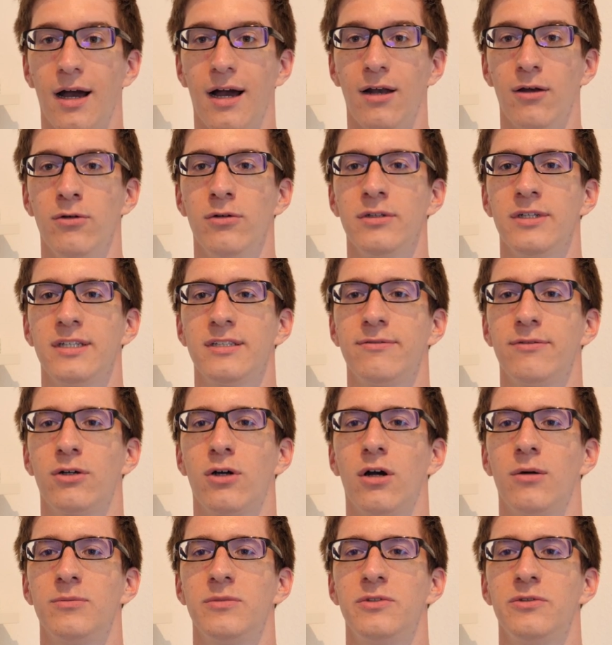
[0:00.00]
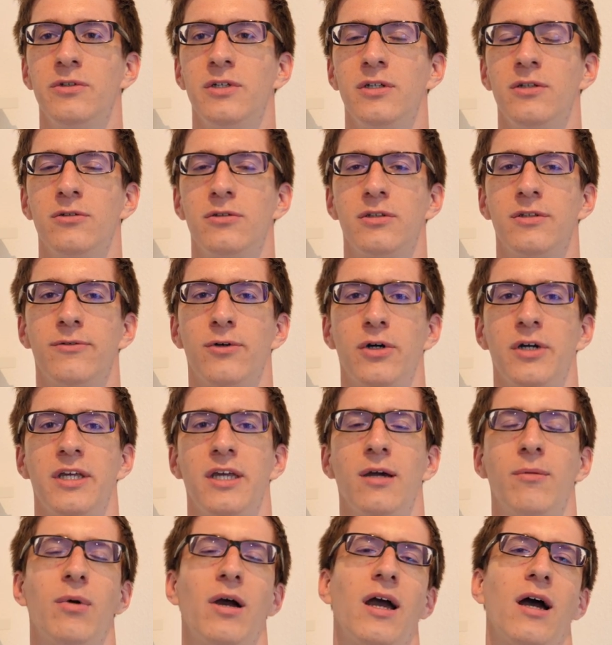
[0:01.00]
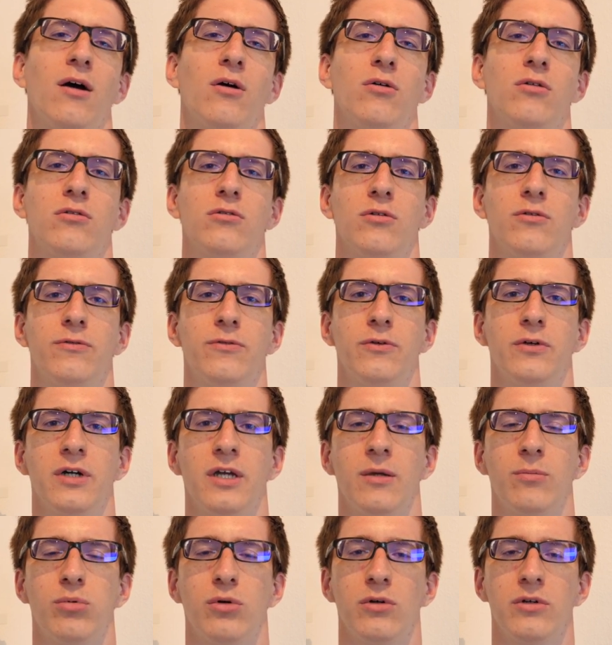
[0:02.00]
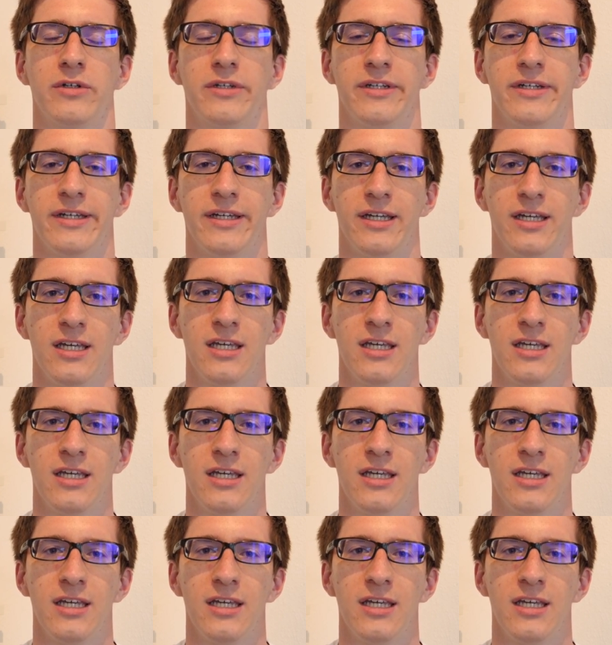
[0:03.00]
Hallo und herzlich willkommen zu den News der Woche hier bei autoforie.de.